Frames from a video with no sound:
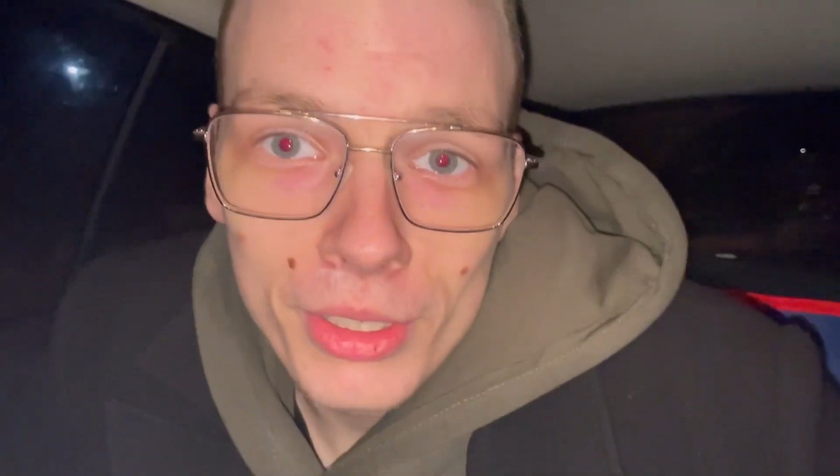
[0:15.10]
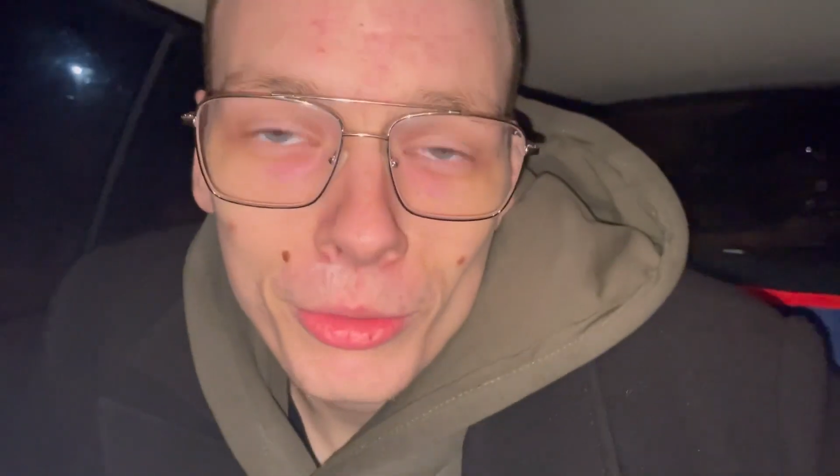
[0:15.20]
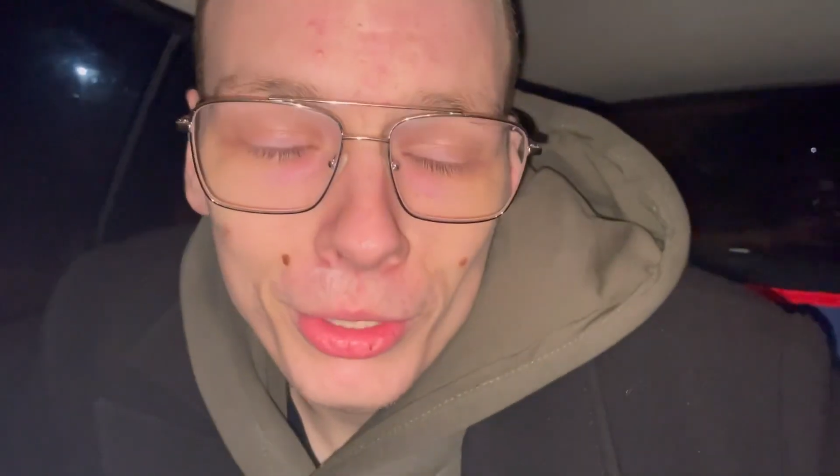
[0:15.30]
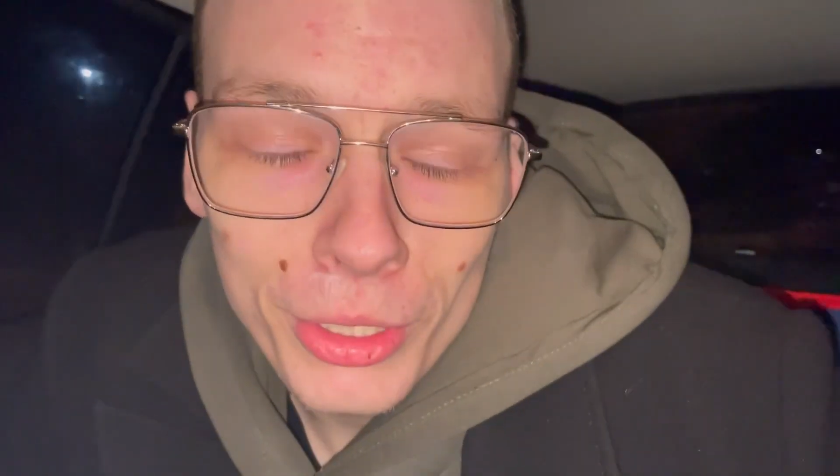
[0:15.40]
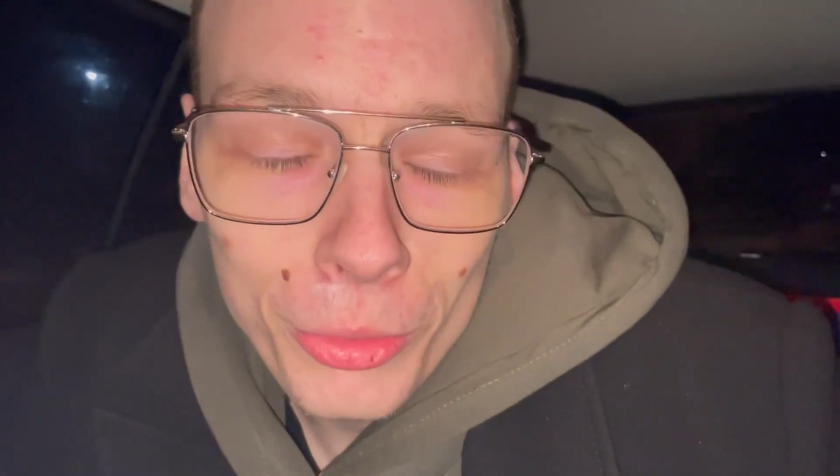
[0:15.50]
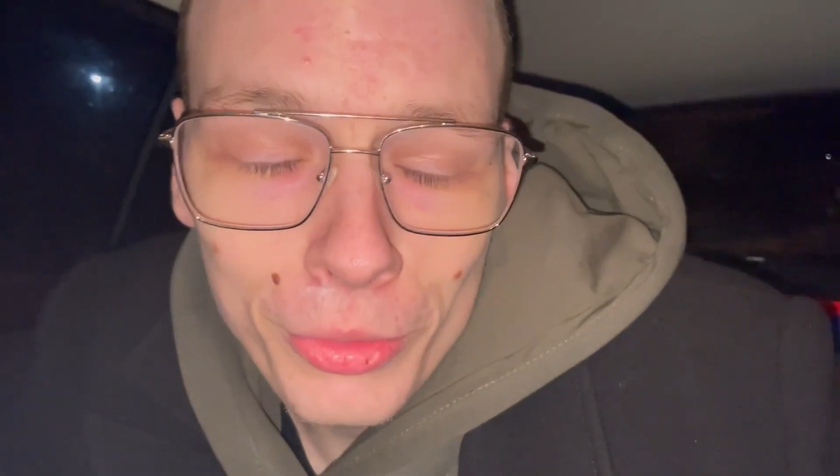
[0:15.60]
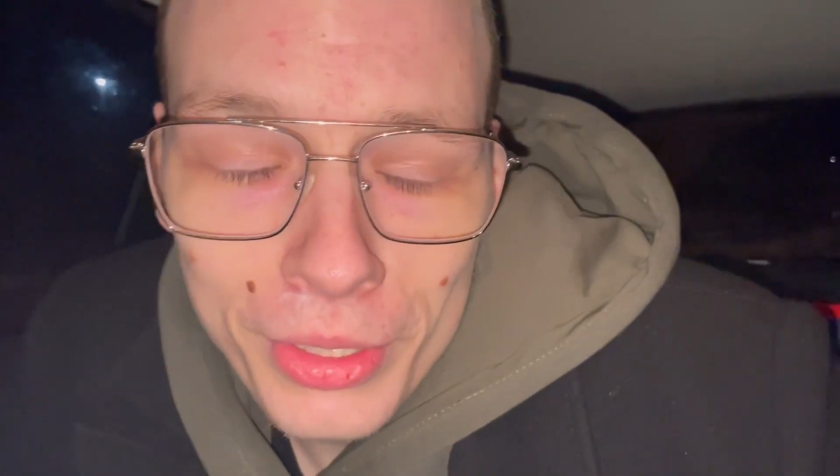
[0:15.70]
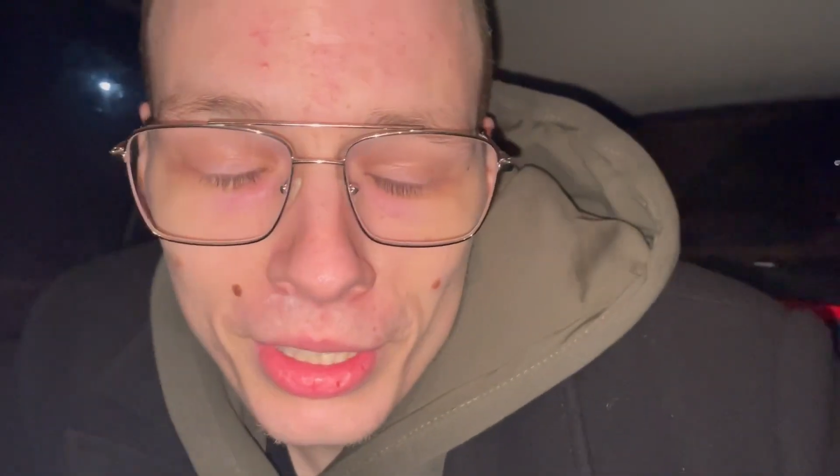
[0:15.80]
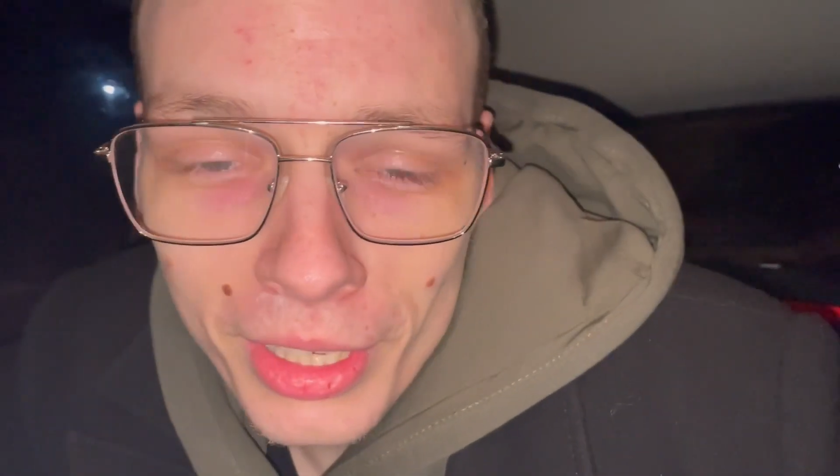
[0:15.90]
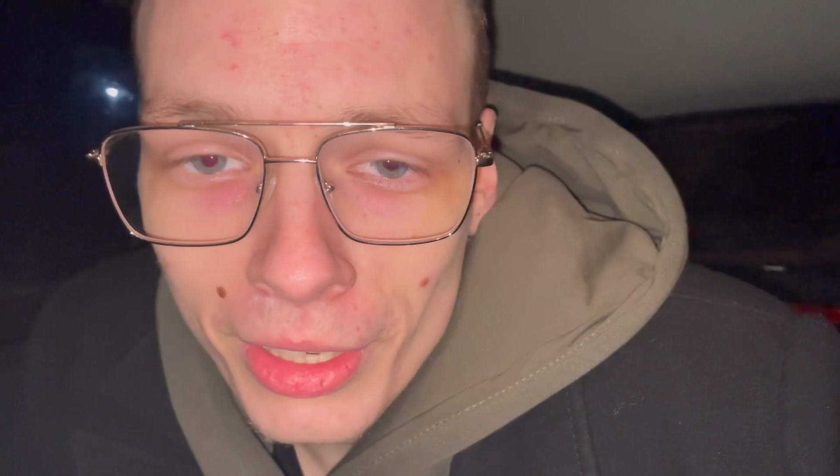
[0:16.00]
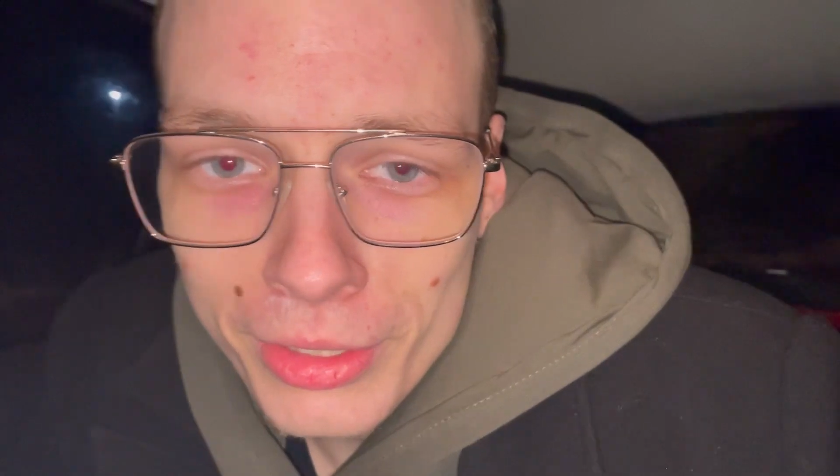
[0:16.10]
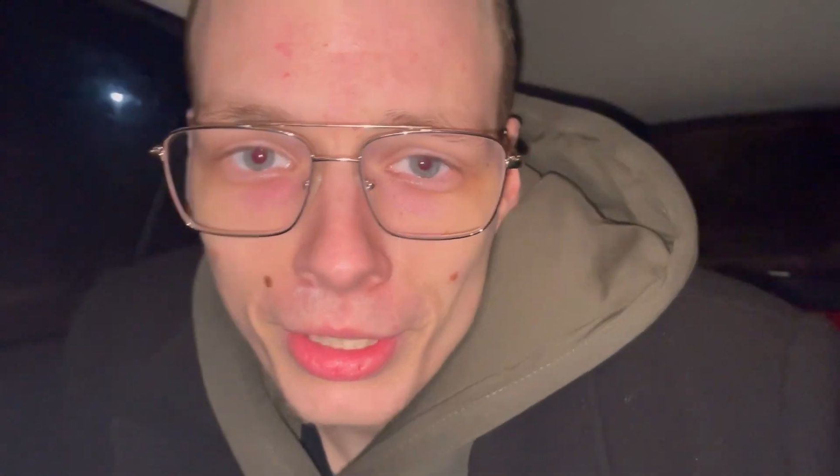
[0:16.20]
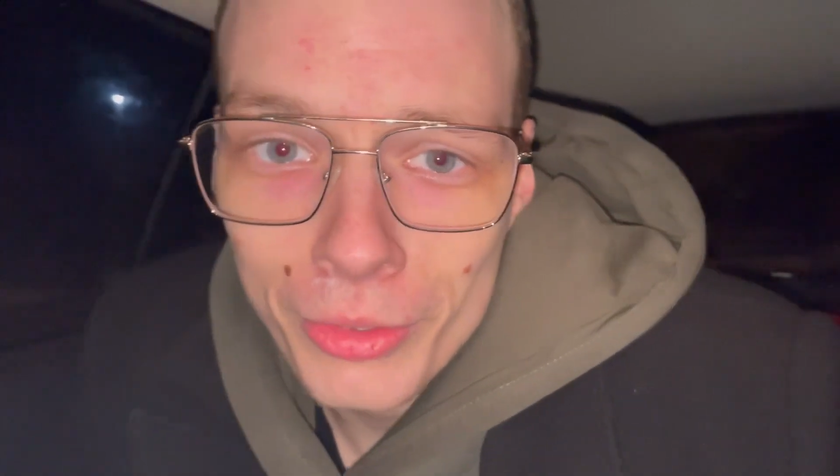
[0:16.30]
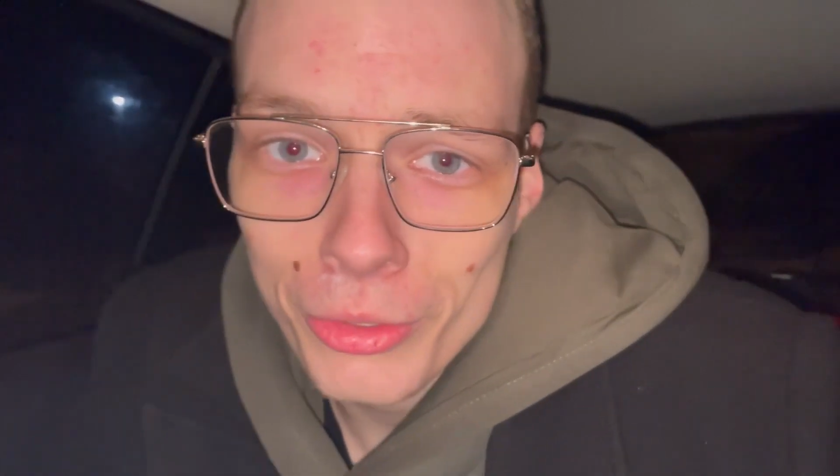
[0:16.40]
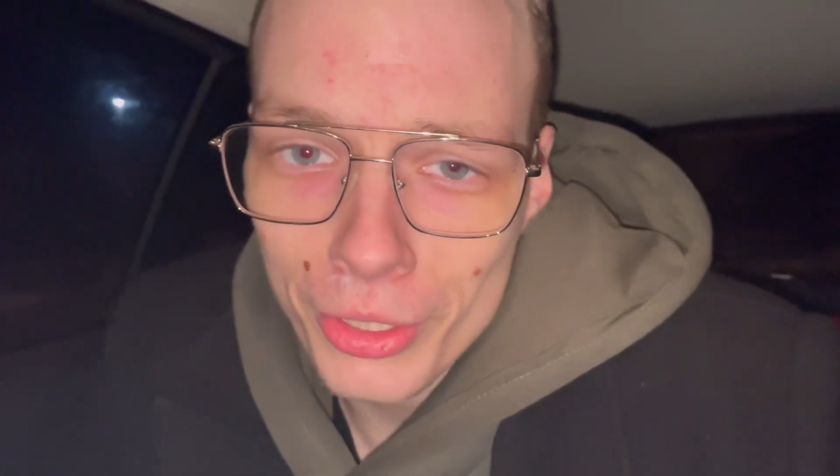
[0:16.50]
зовут Третьяковский Захар
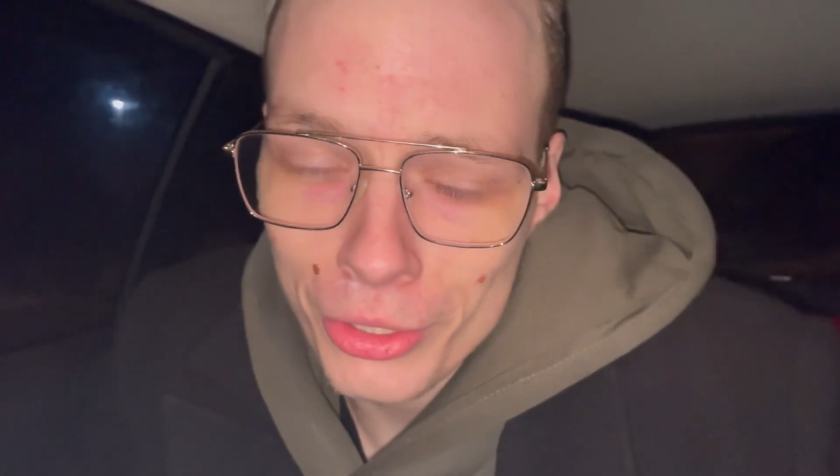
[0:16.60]
Александрович,